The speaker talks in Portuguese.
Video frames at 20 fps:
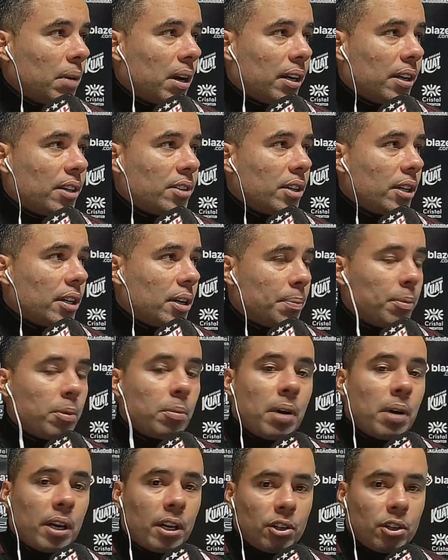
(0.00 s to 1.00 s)
uma grande
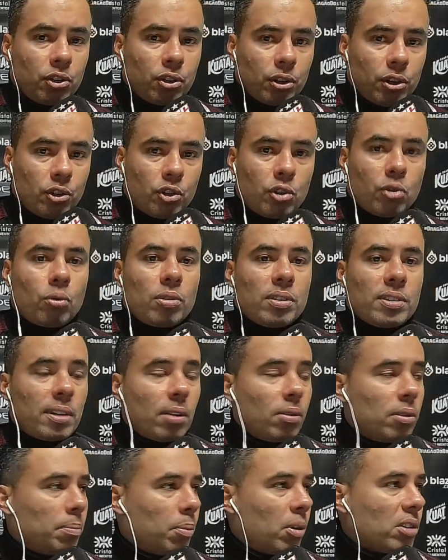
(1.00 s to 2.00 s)
equipe, uma grande
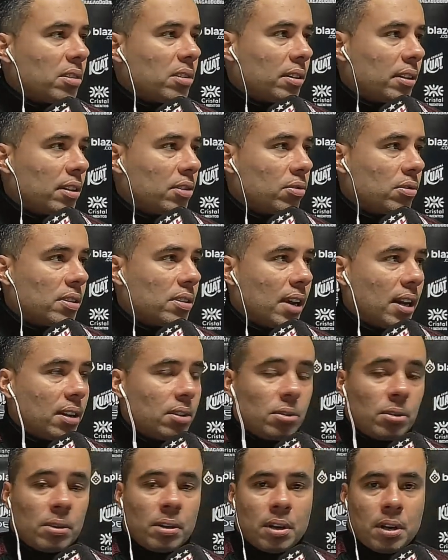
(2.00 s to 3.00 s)
instituição que possa ter
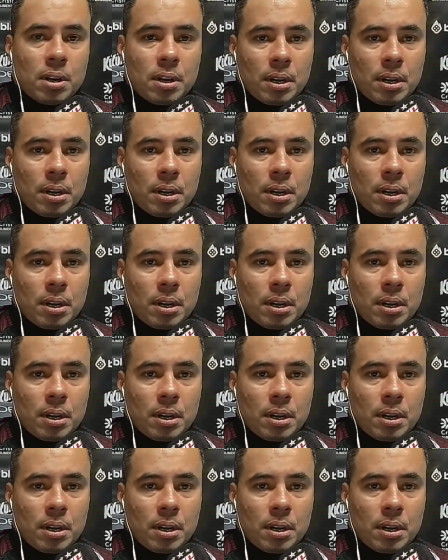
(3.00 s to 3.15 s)
sucesso.